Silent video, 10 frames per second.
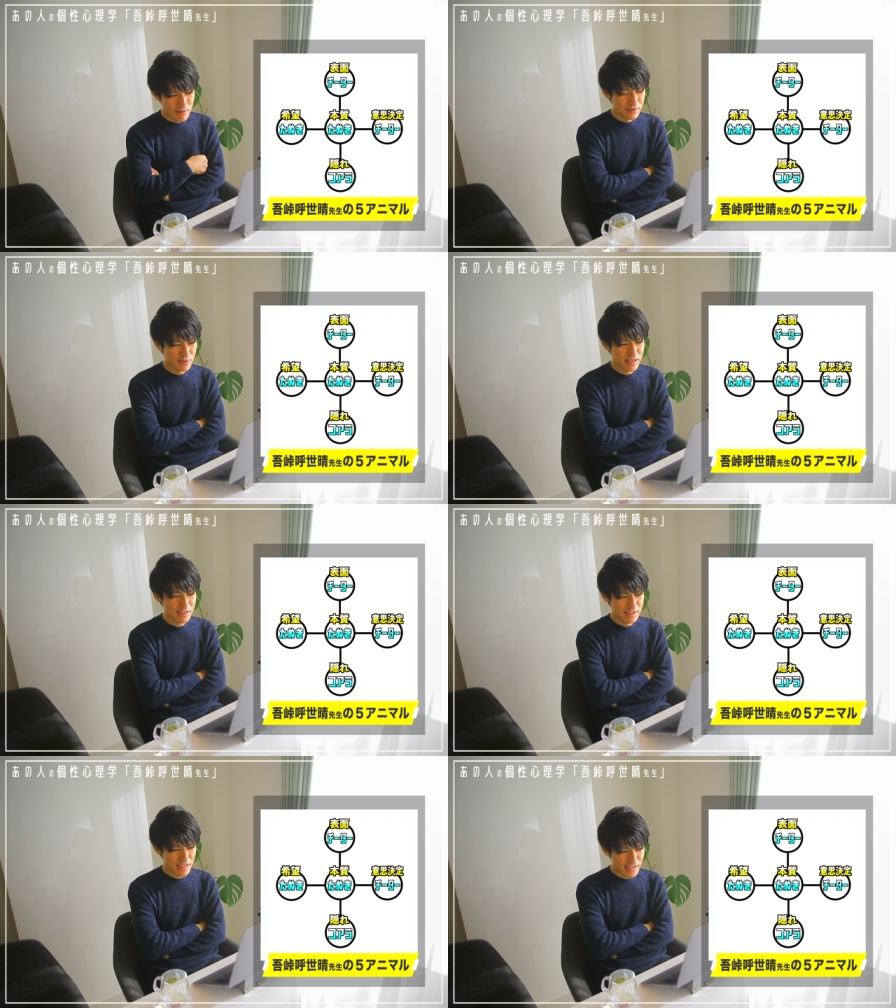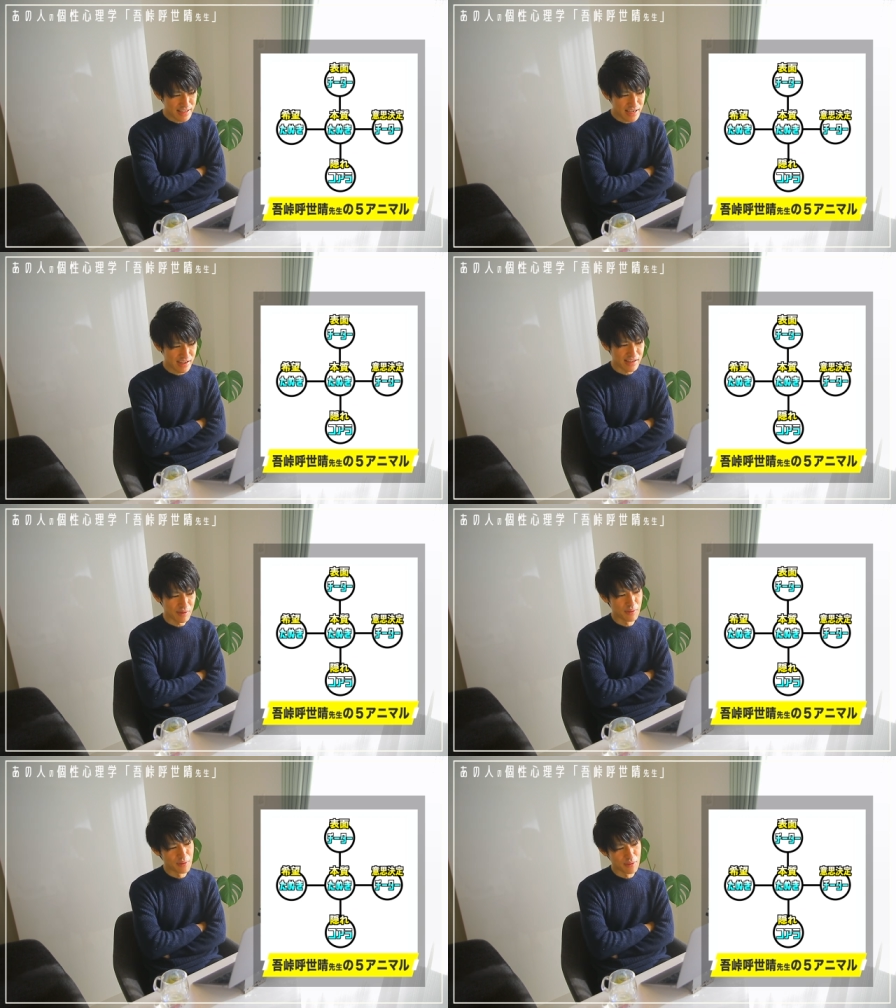それで、なんかね、
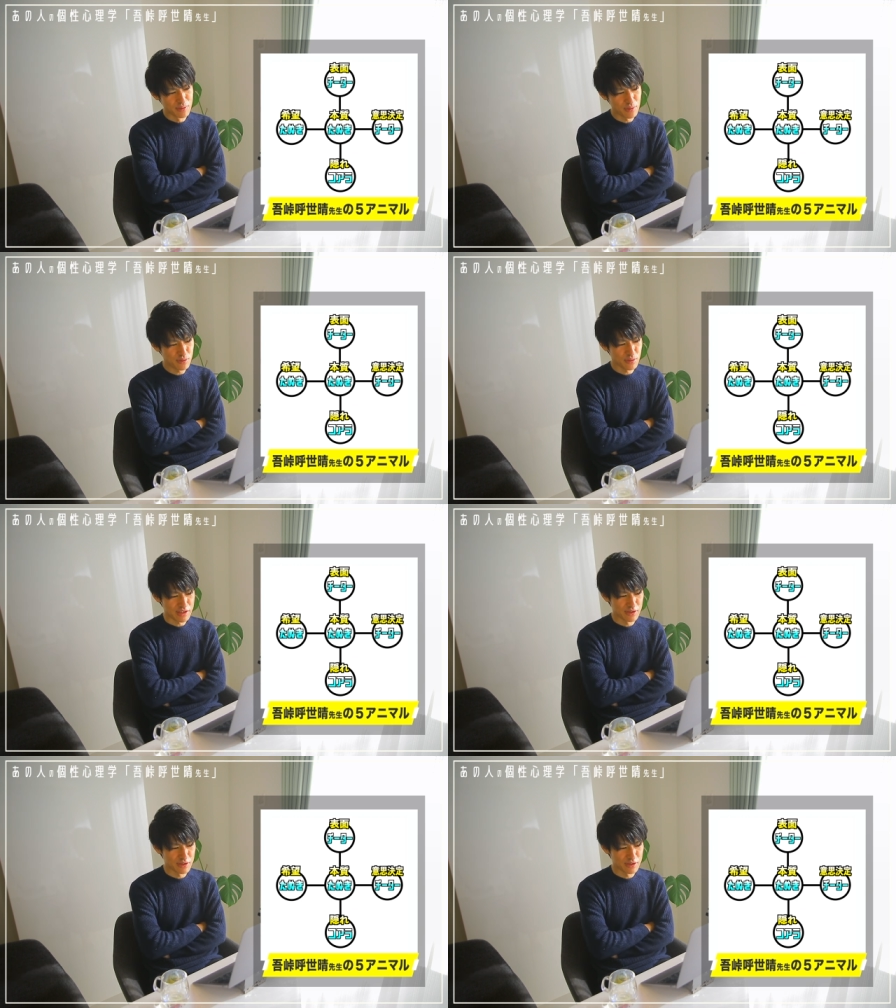こう、ドロドロ